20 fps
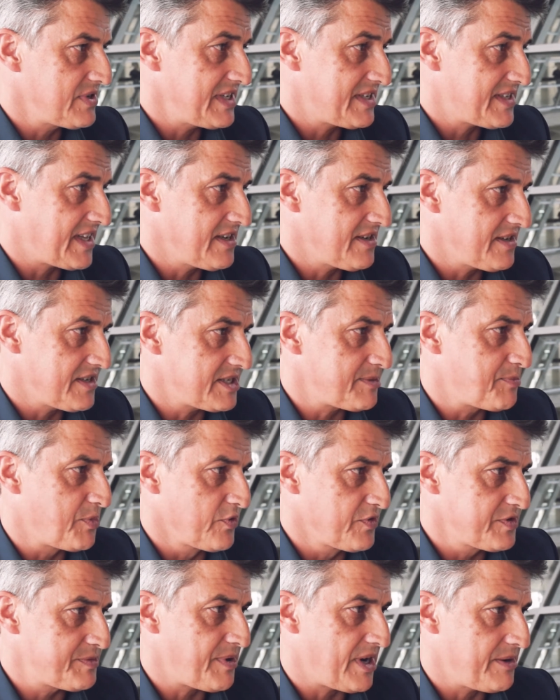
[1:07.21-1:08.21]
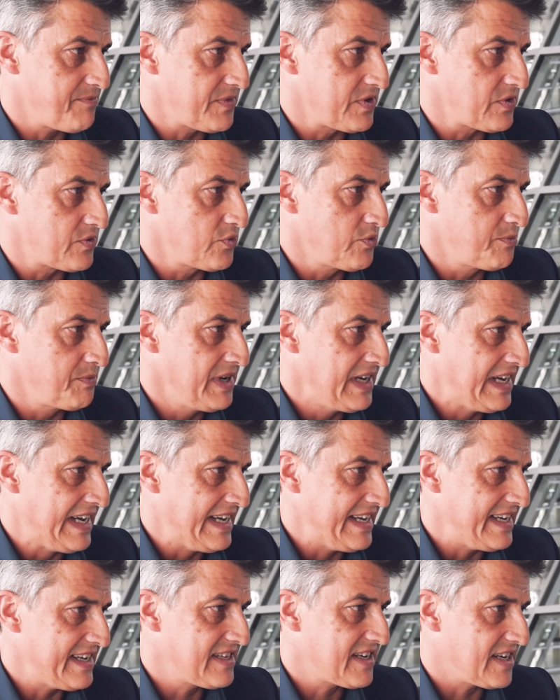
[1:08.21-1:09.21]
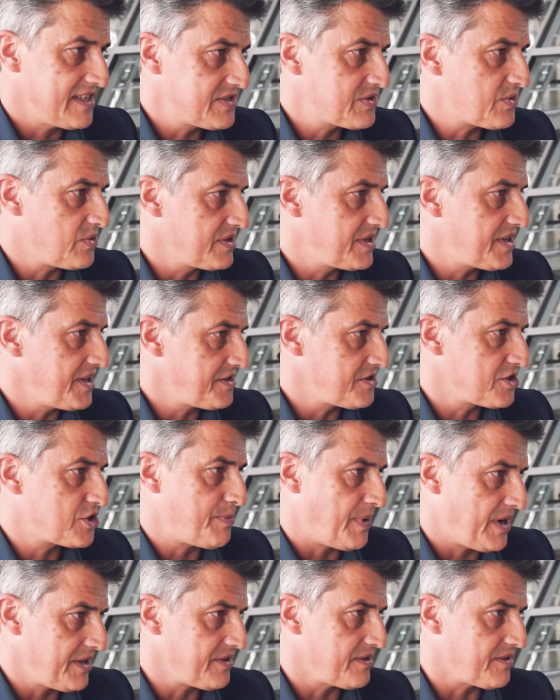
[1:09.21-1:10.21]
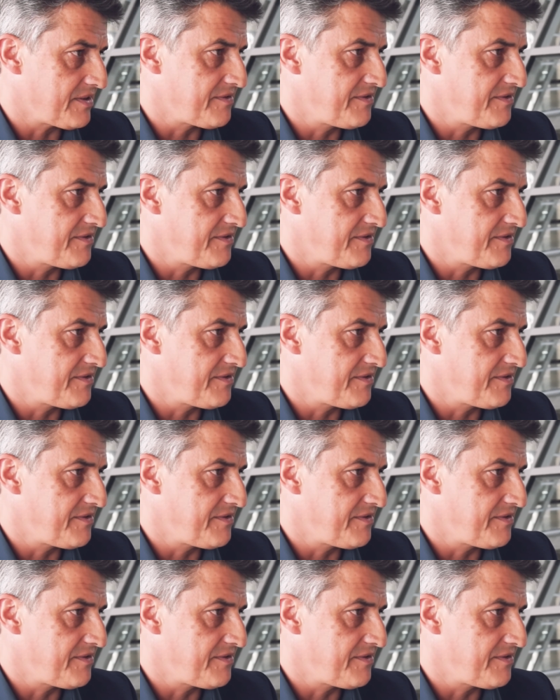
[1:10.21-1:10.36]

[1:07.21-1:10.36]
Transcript: Ich denke, das Berufsbeamtentum in ganz konkreten Sparten,